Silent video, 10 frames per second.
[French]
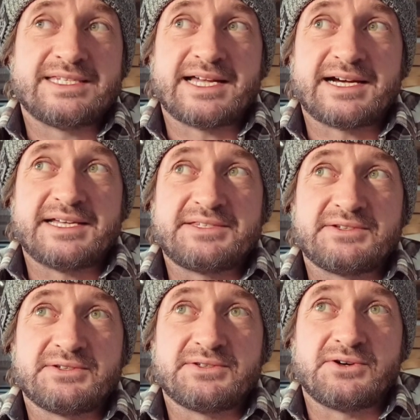et ça reste
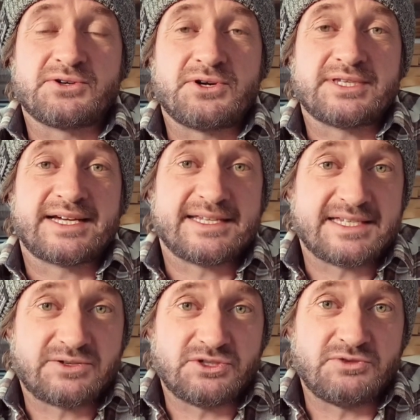encore très
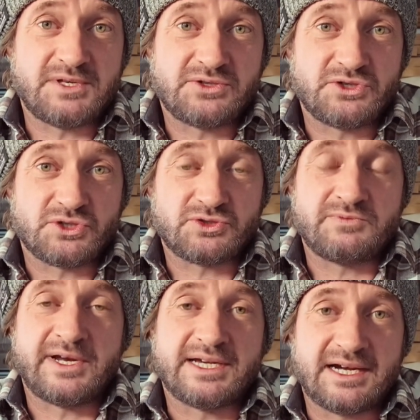économique aujourd'hui
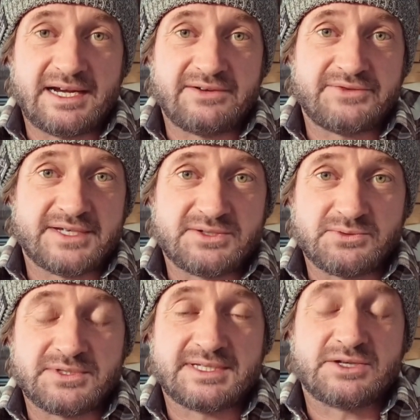malgré
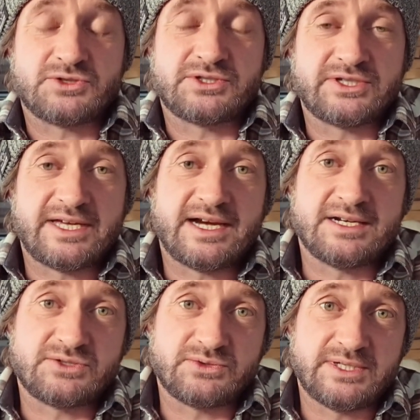l'inflation. Ça, je tenais à le
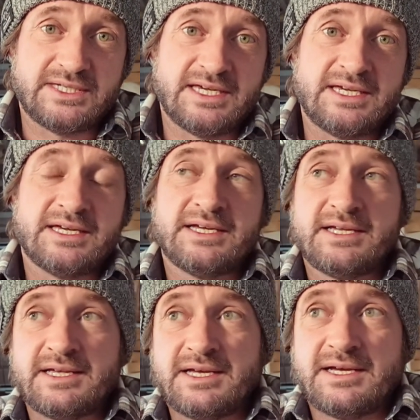souligner
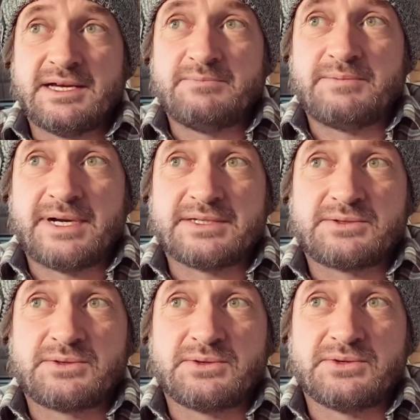parce
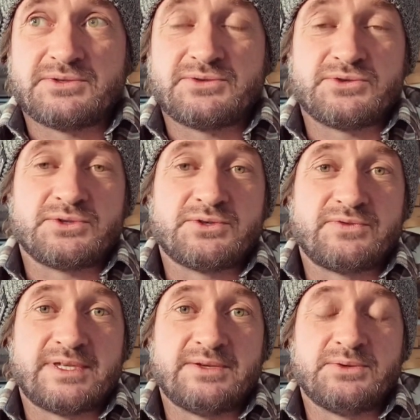que ce genre de
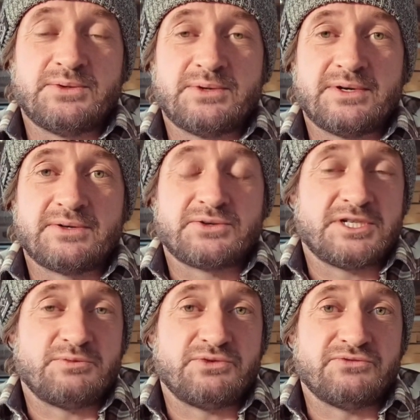vidéo euh, que
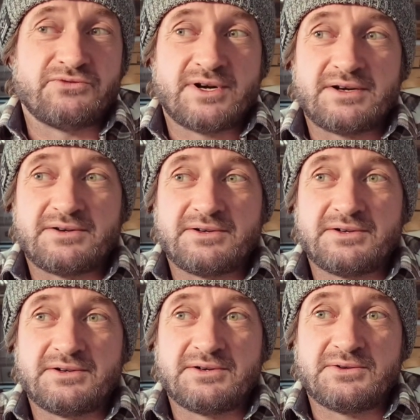j'ai pu voir, euh,